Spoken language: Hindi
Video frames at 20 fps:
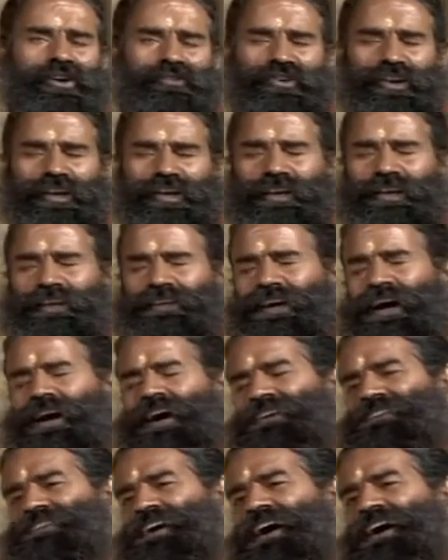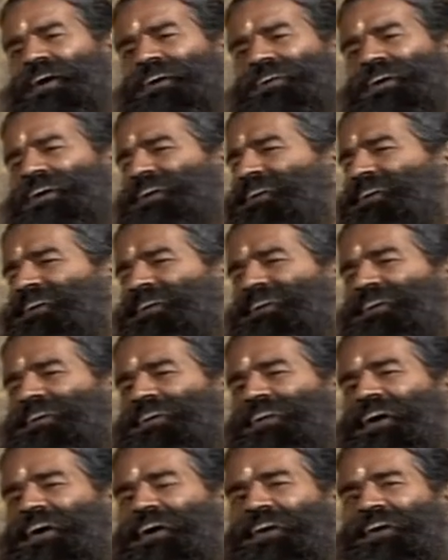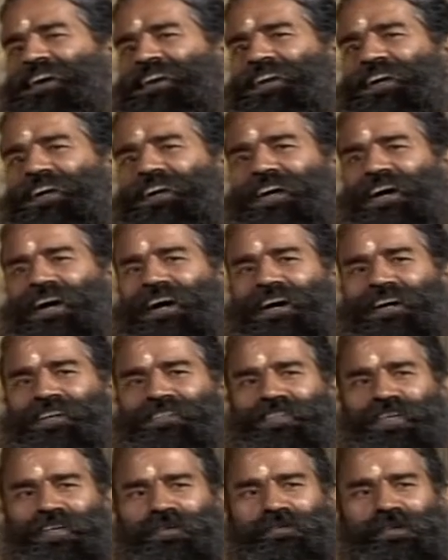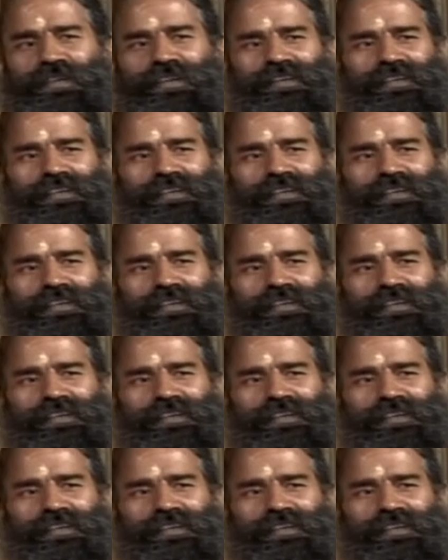फिर क्या जागे नानका जब